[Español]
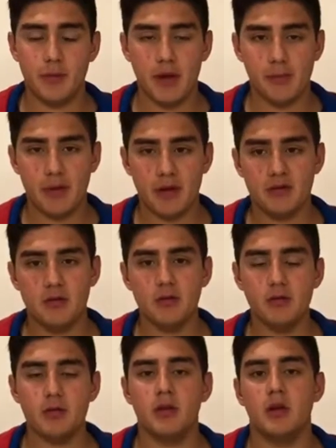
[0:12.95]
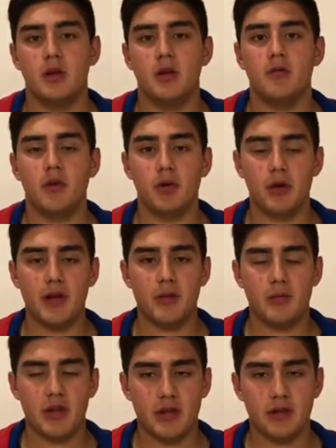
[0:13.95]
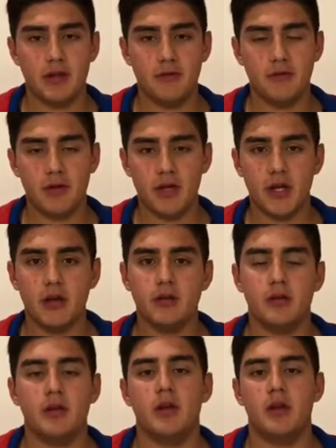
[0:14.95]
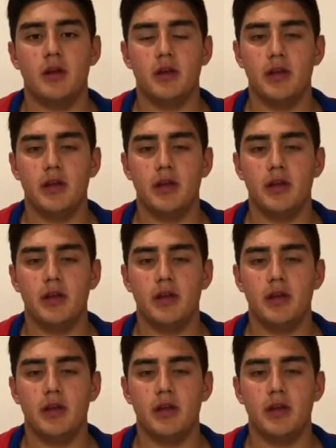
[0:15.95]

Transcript: que el primer paso fuera una llamada telefónica